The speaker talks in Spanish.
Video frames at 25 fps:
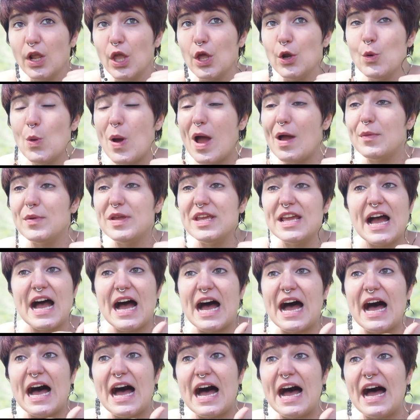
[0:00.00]
no
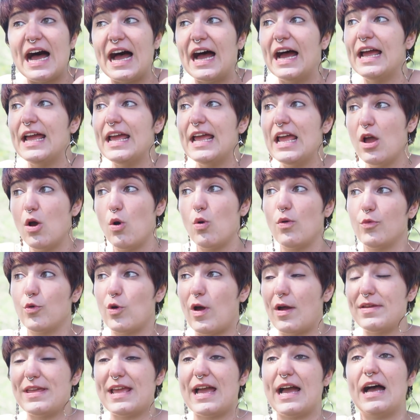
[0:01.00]
había,
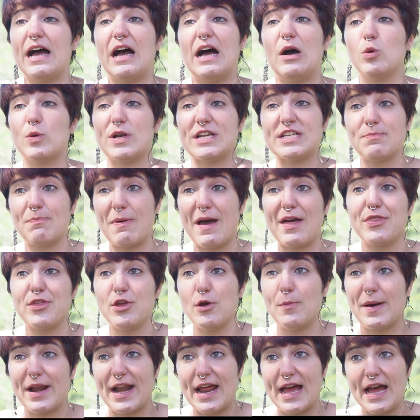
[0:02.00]
no había un
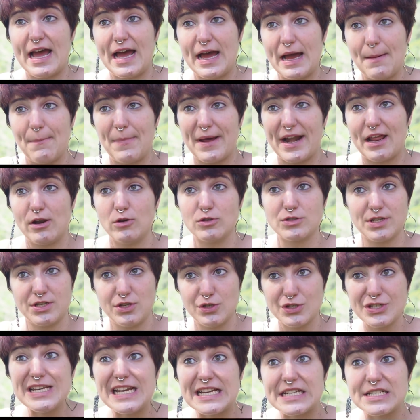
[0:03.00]
espacio para, para, los
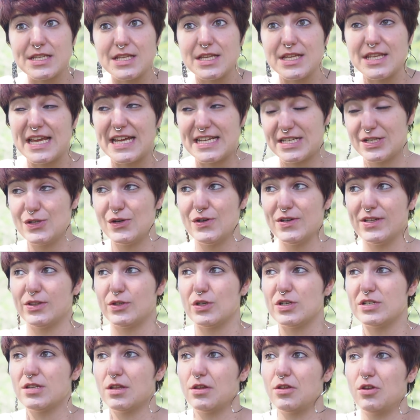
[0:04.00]
niños y las niñas, ¿no?
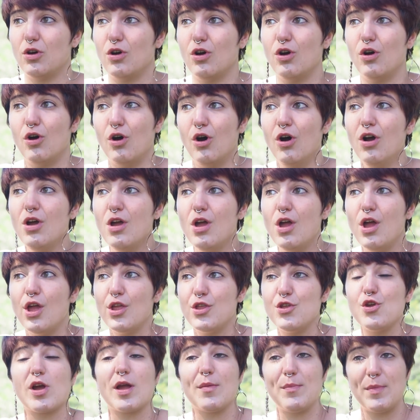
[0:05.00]
Entonces yo,
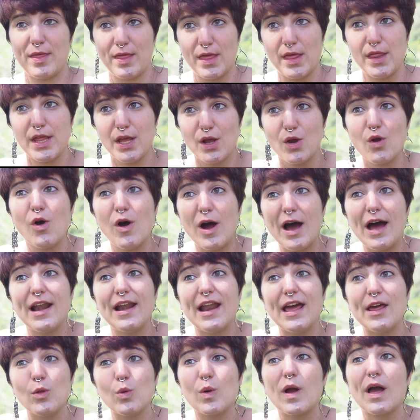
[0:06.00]
yo que me dedico a
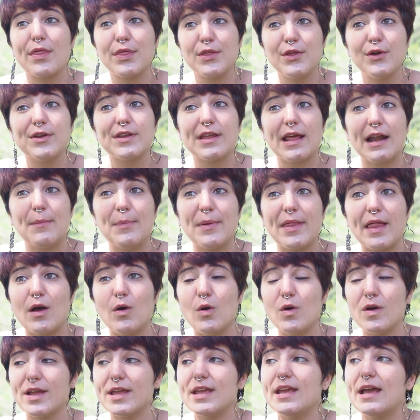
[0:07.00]
la educación y a la
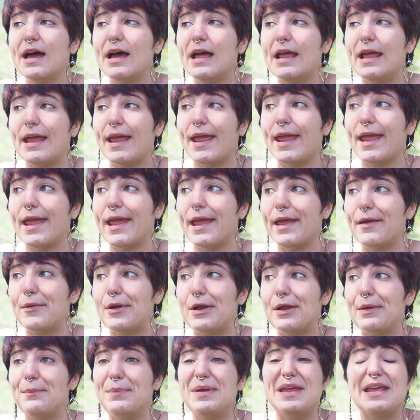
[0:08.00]
pedagogía,
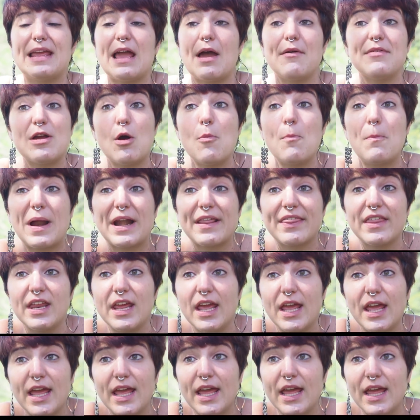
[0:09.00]
eh, vi que había un par
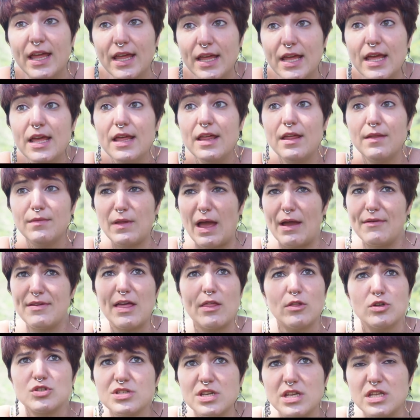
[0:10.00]
de,
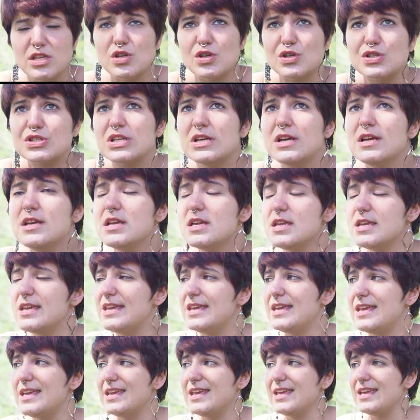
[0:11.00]
había dos niños
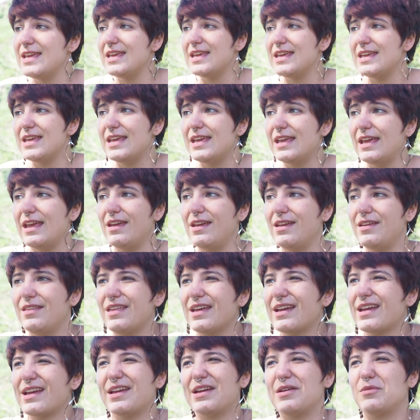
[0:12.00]
y,
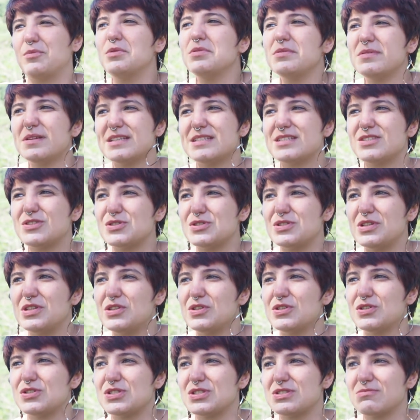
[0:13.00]
dije, uy, estos
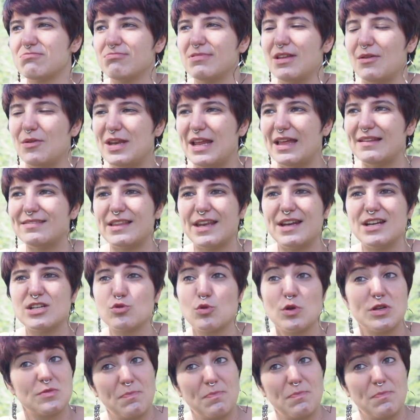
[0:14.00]
niños deberían tener su